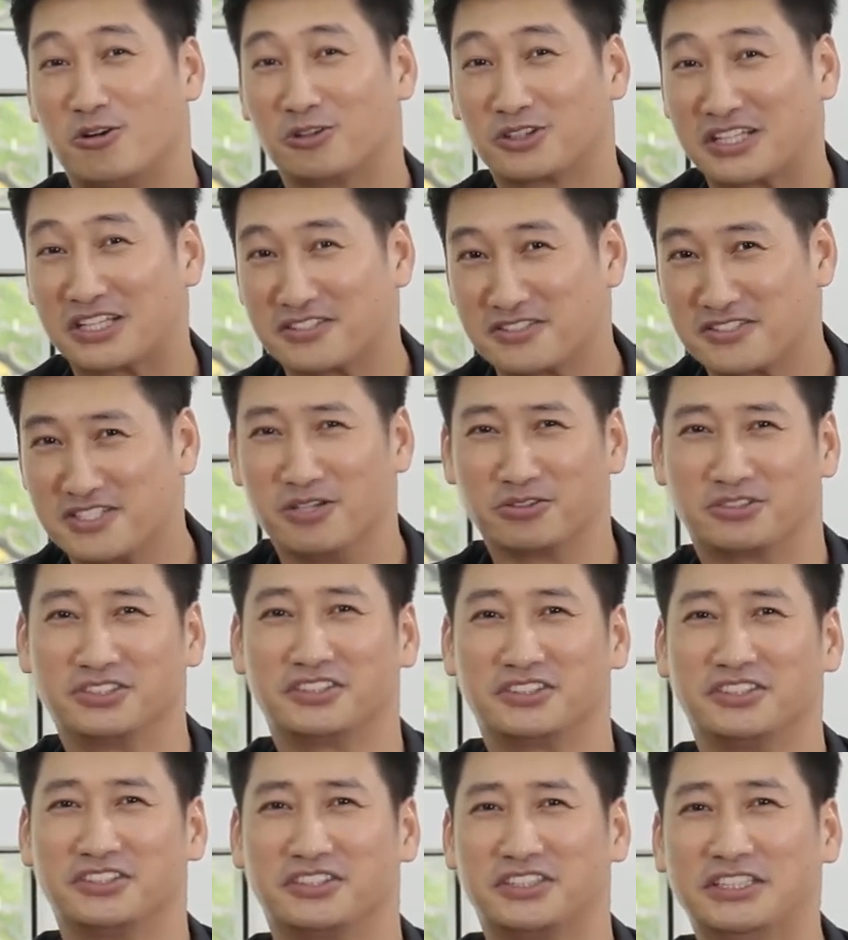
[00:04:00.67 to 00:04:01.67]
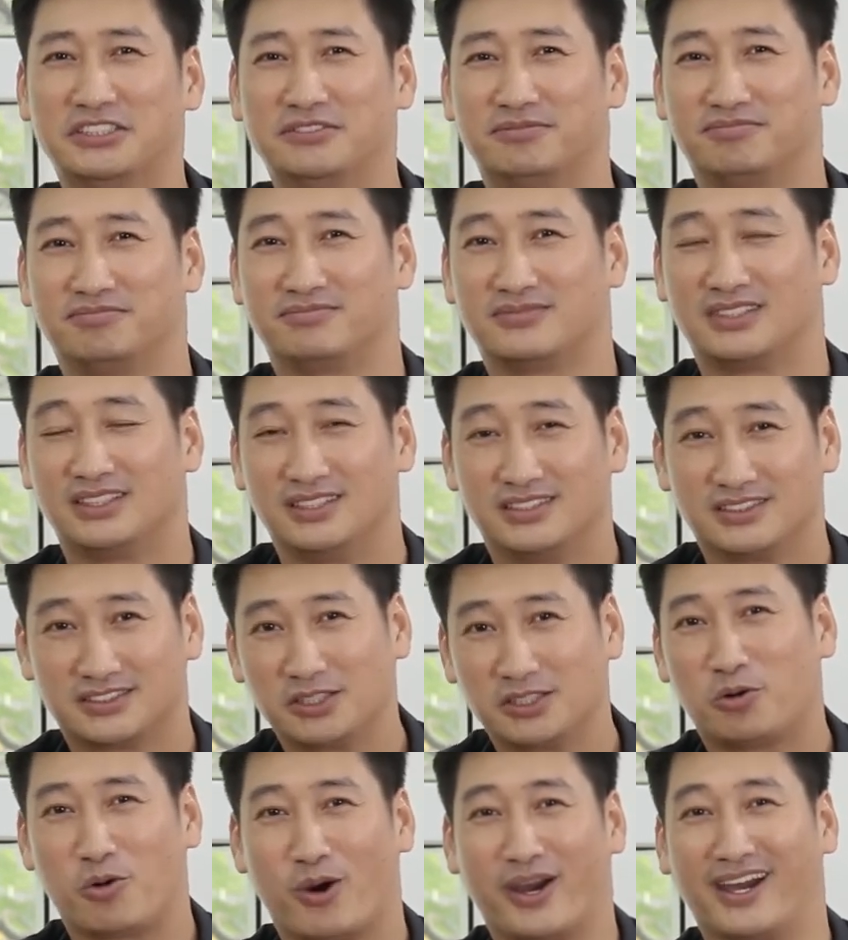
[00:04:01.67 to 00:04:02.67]
có thật nhiều sự tự tin,
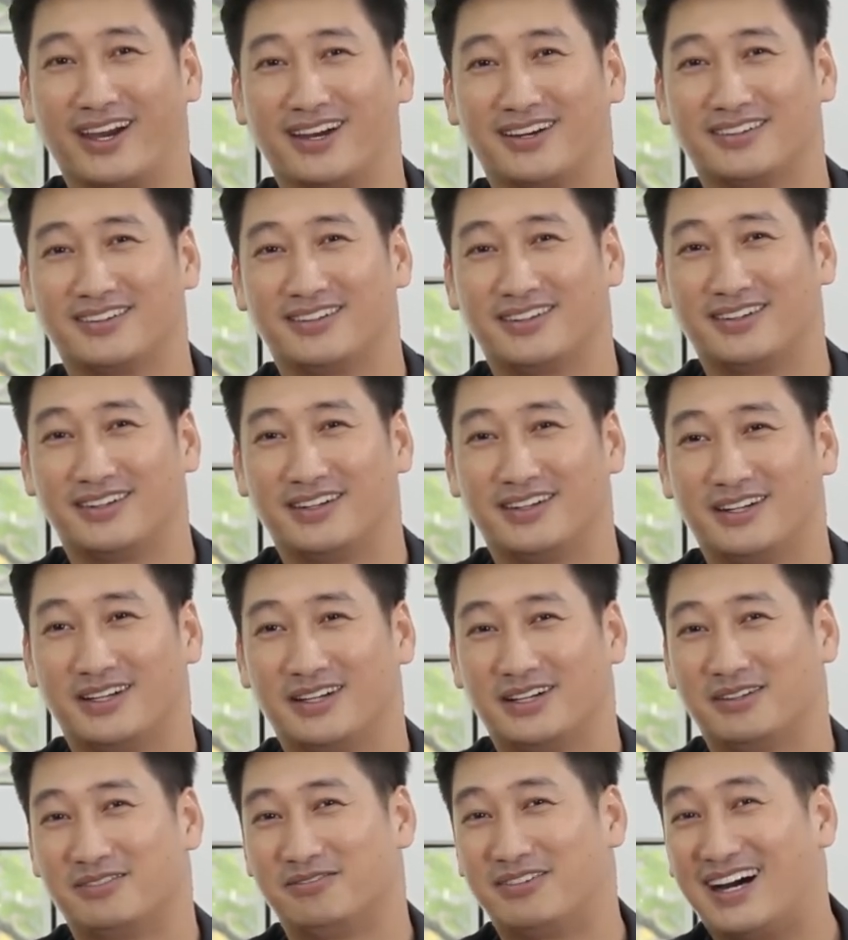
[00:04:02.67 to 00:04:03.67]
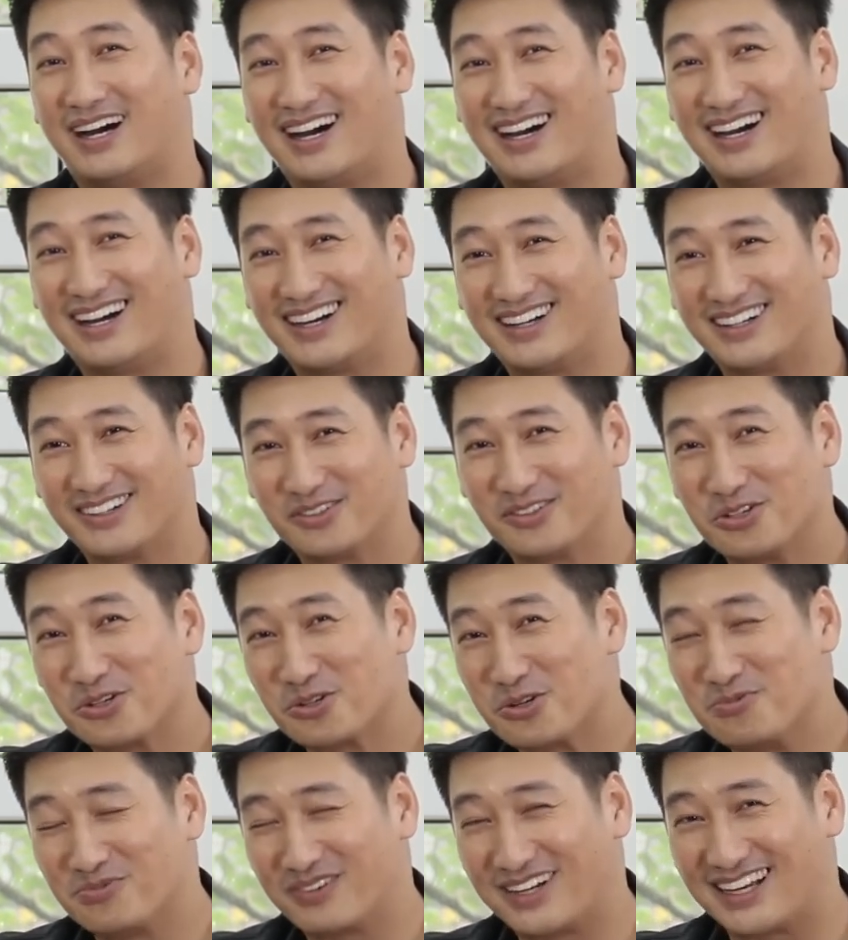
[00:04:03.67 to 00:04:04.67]
sức khỏe. Và
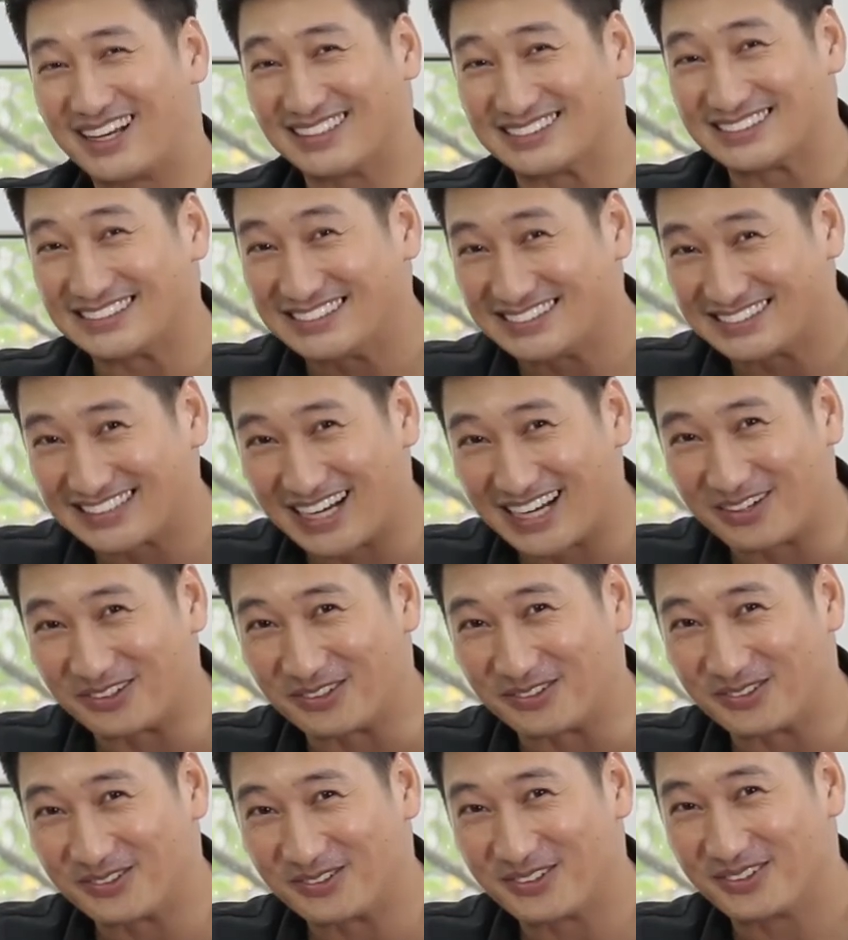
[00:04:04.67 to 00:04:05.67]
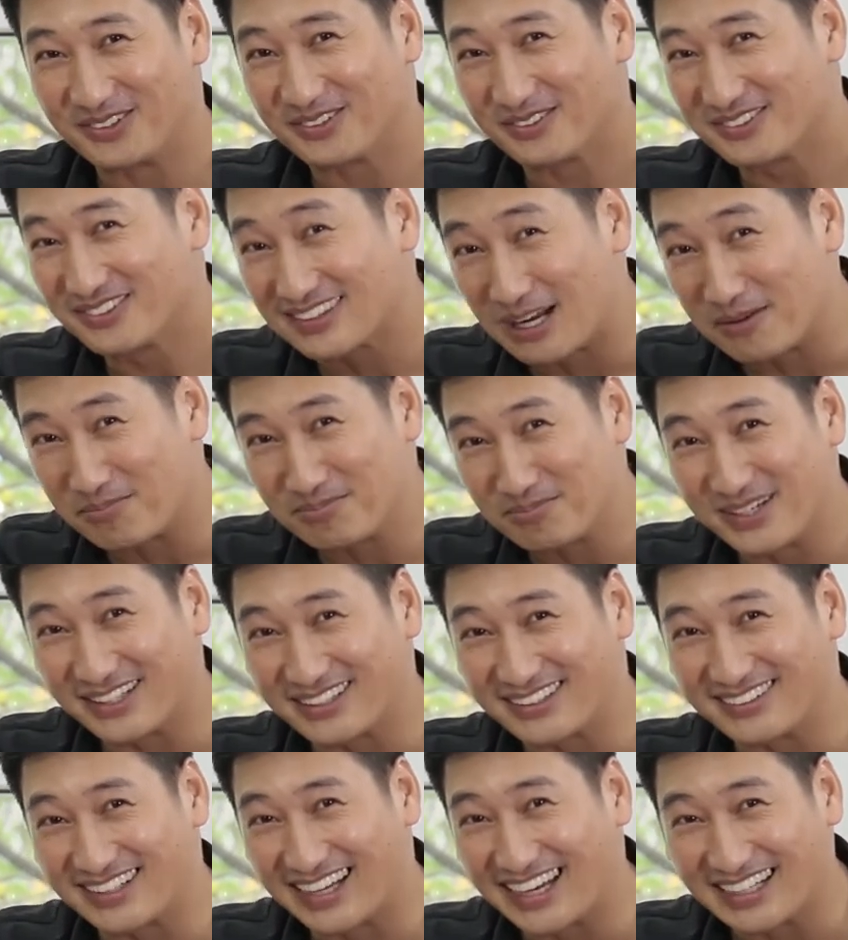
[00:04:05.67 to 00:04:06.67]
cuối cùng là xin chào, tạm
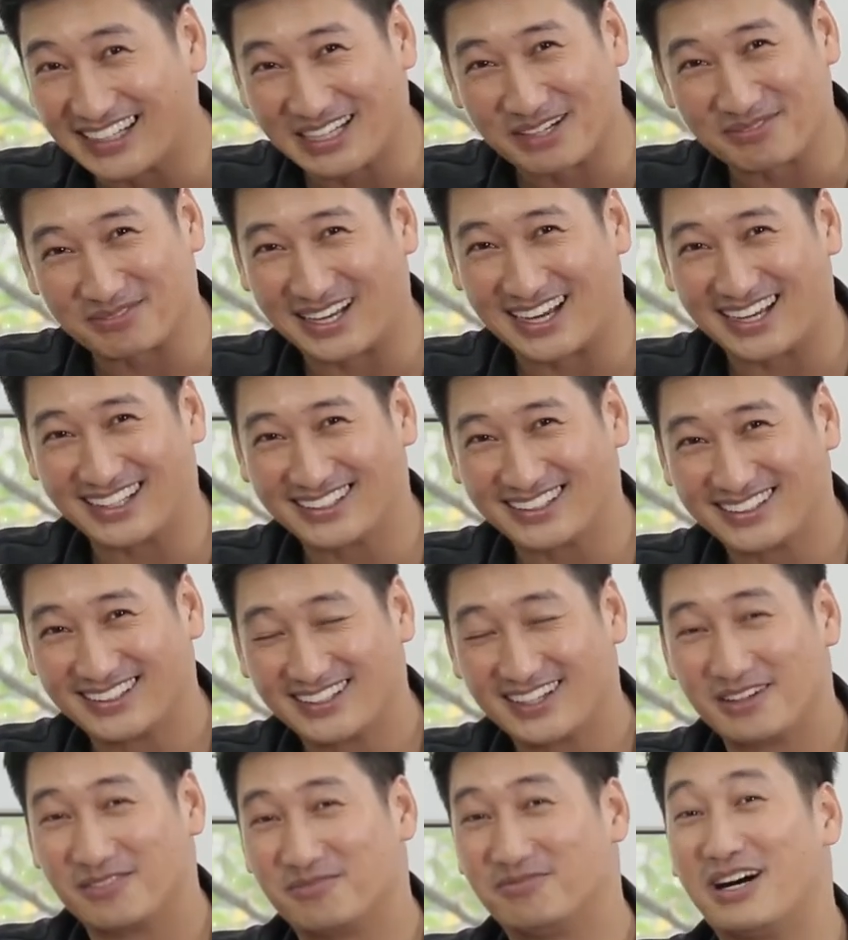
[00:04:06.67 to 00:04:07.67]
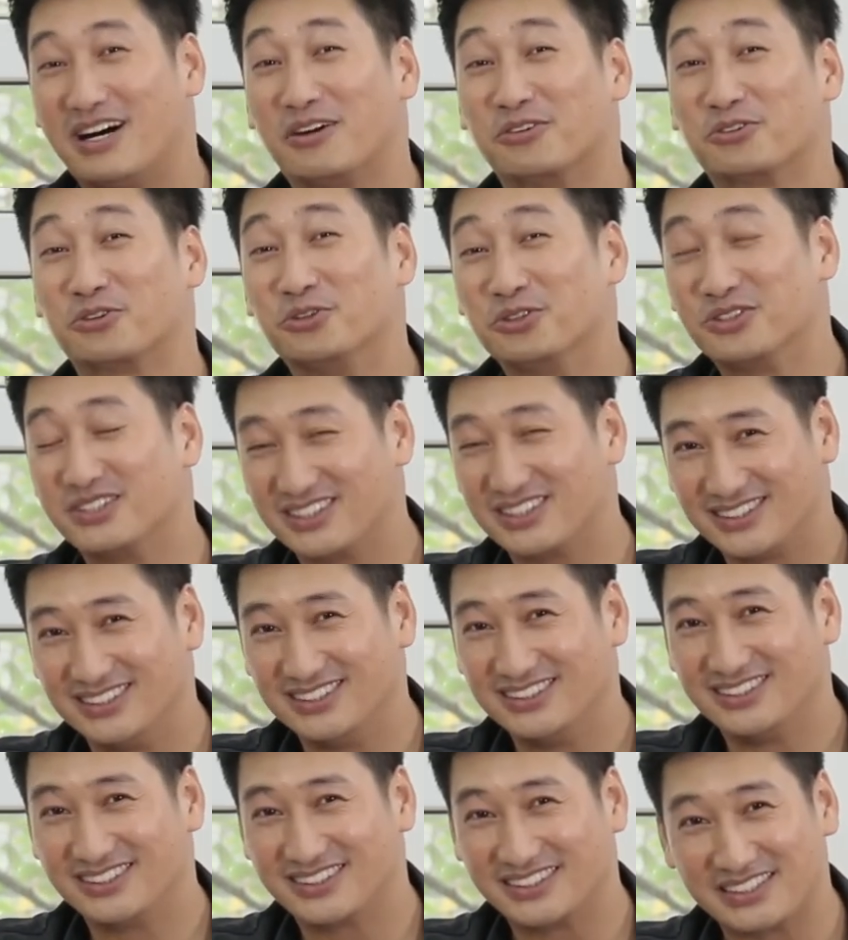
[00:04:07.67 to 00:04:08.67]
biệt, hẹn gặp lại vào tối thứ
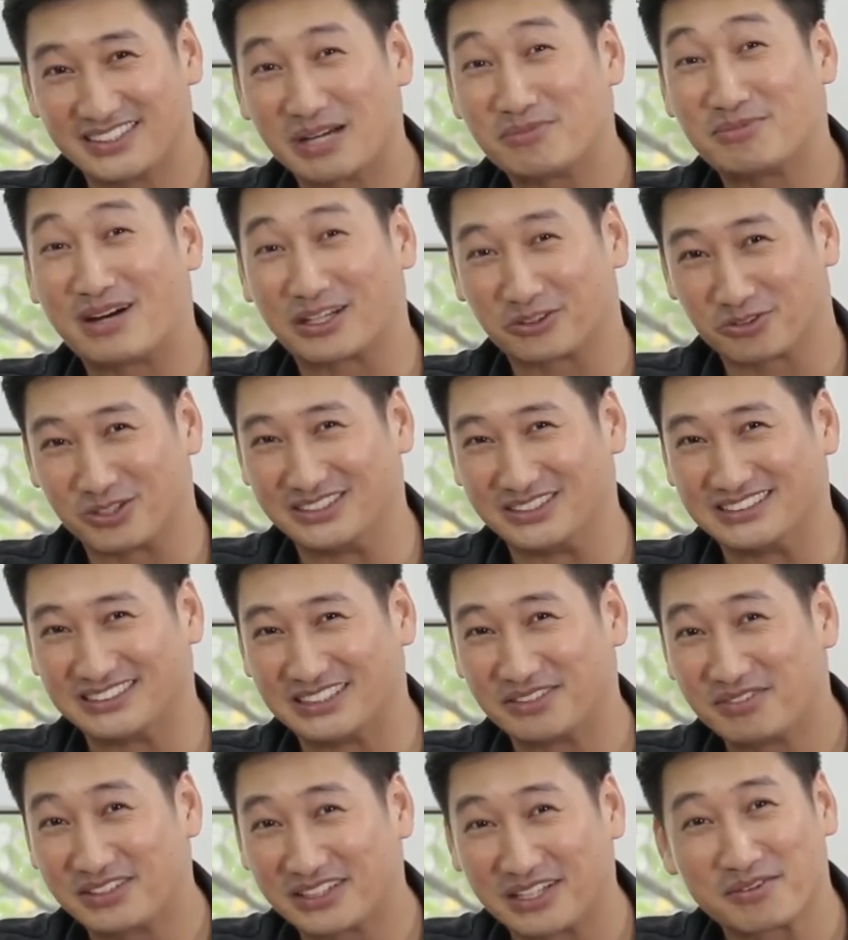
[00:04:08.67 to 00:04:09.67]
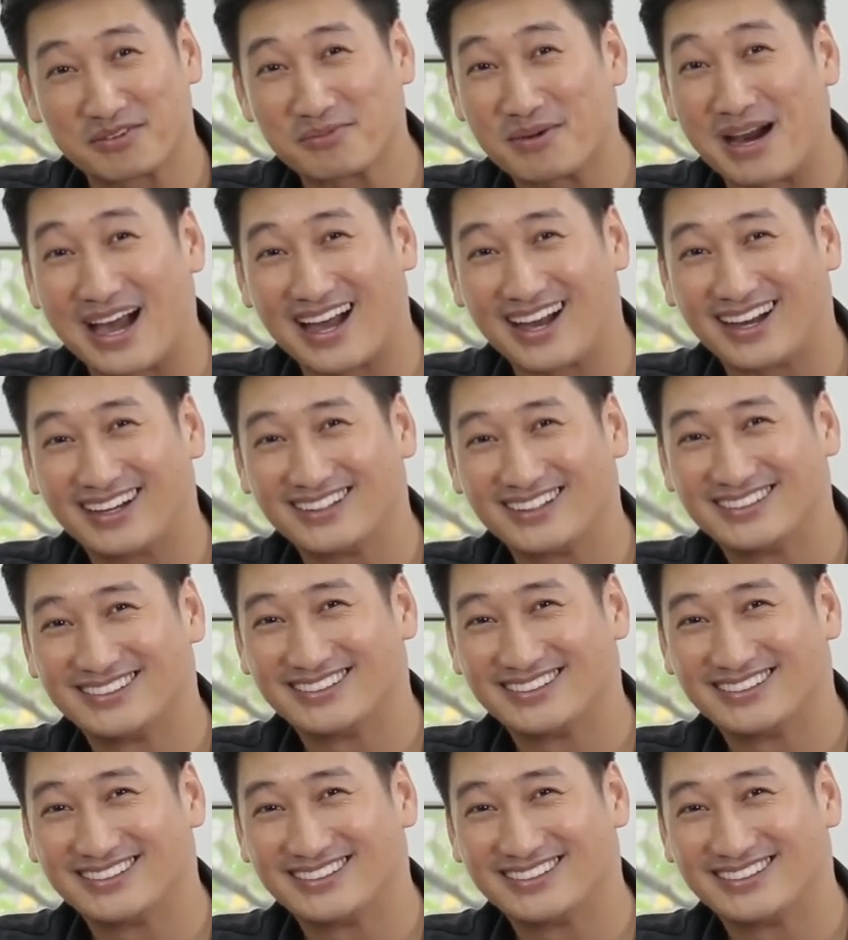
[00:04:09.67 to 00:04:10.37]
Tư, thứ Năm hàng tuần trên VTV3.